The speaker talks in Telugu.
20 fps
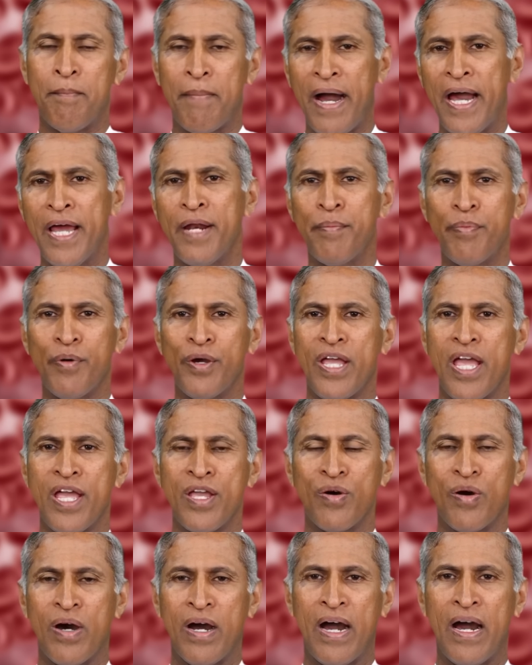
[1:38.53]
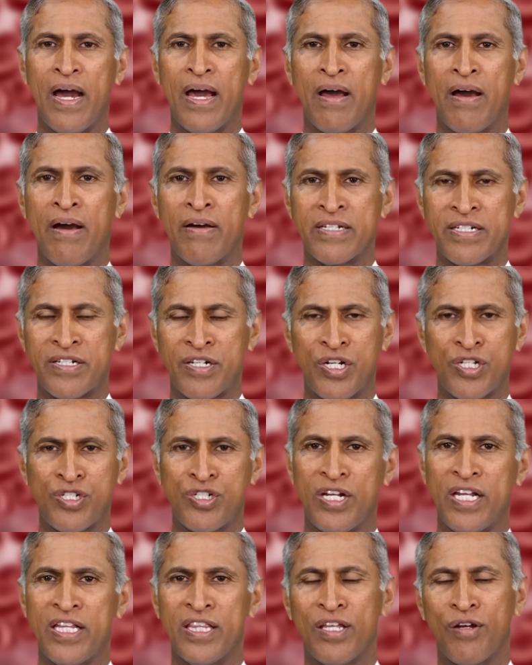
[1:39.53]
మారిపోయాయో ఆ
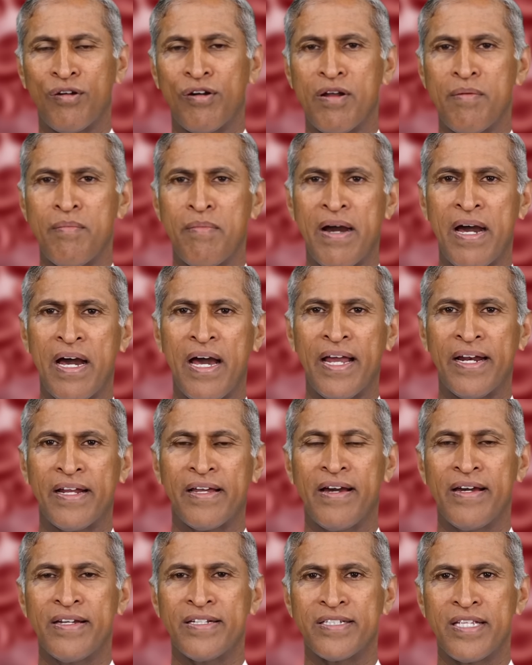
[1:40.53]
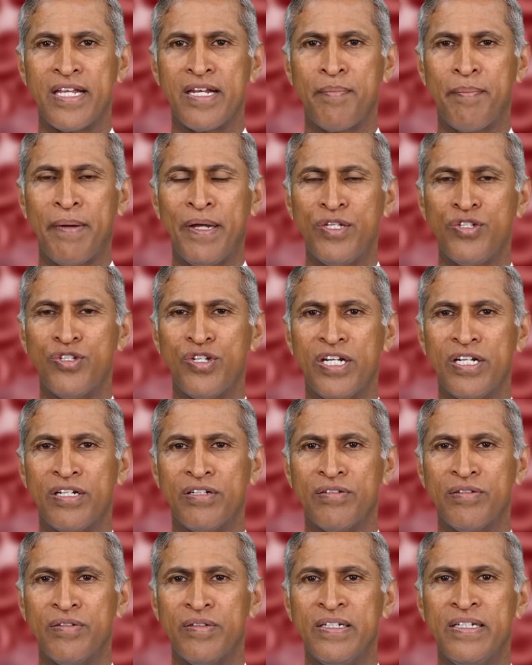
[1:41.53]
స్ట్రక్చర్ అంతా కూడా మా ఆర్గాన్స్ అన్ని
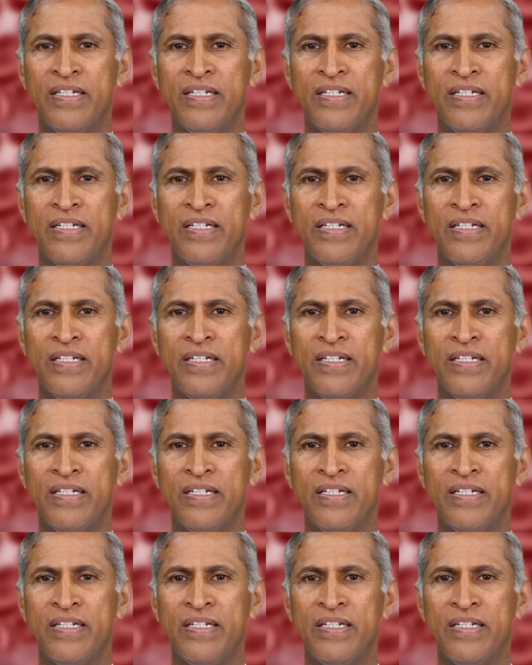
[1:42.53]
పనిచేయటం